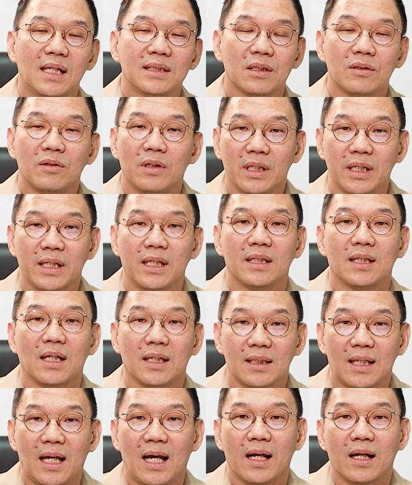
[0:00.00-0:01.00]
ราชกรณียกิจ
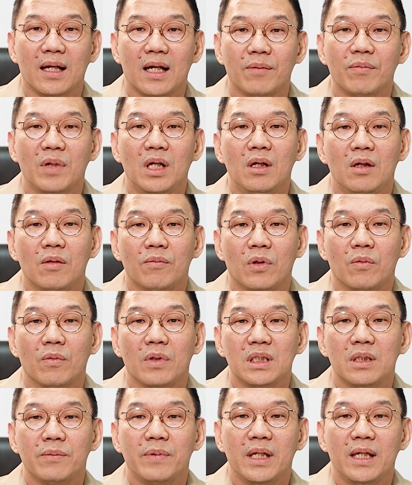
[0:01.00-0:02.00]
ต่าง ๆนะครับ ผม
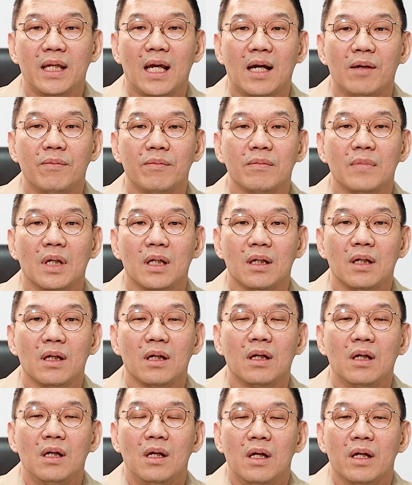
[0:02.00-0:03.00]
ก็จะพยายาม
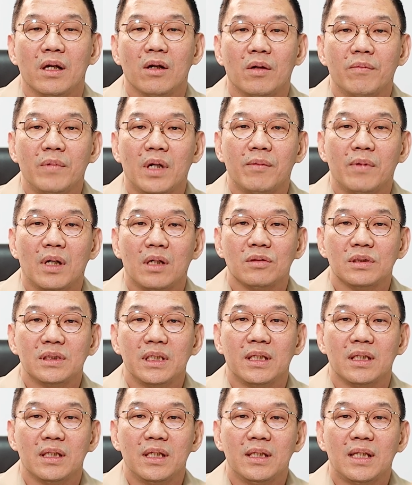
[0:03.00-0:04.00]
น้อมนำเอา
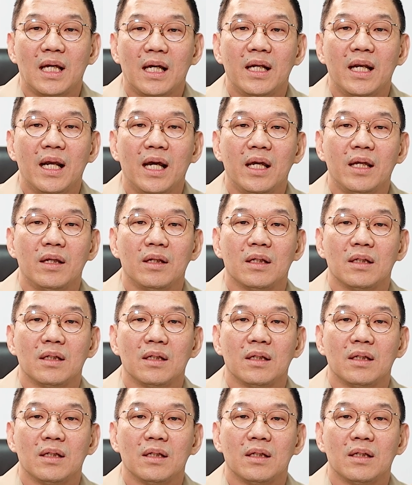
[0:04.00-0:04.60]
สิ่งที่ท่านได้